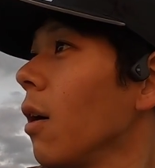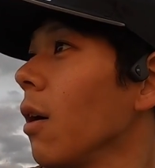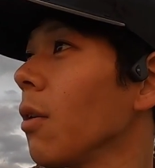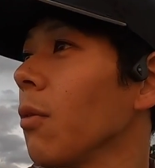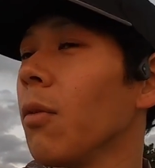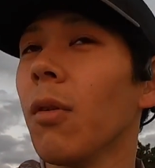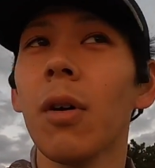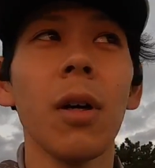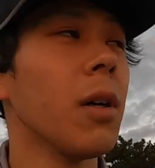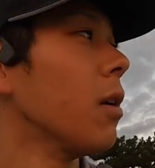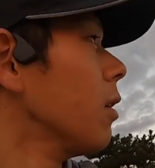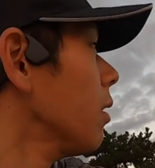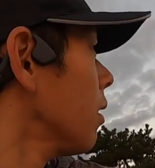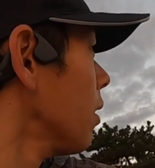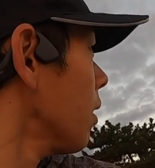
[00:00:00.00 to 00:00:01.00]
あの、
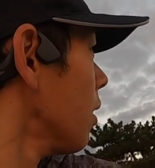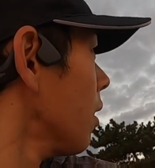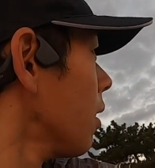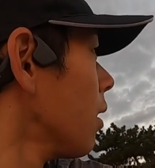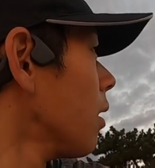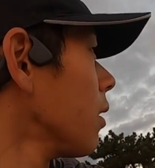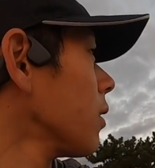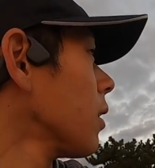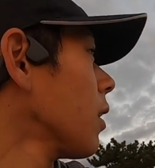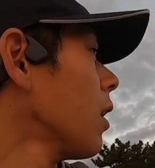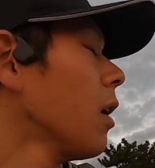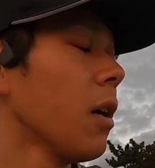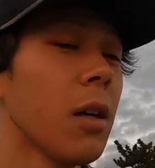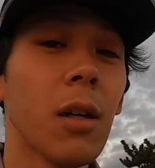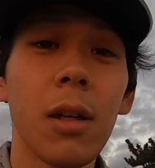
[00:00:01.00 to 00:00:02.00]
あった
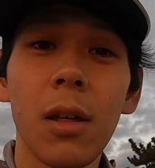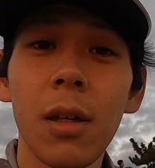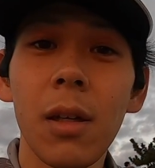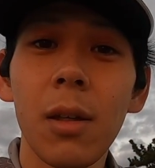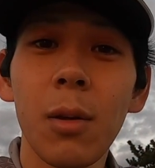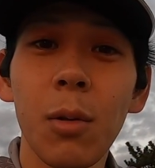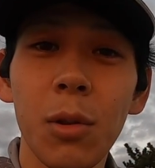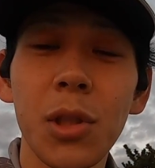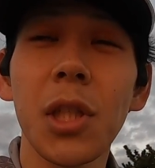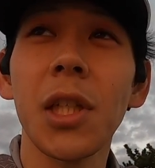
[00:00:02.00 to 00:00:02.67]
ら教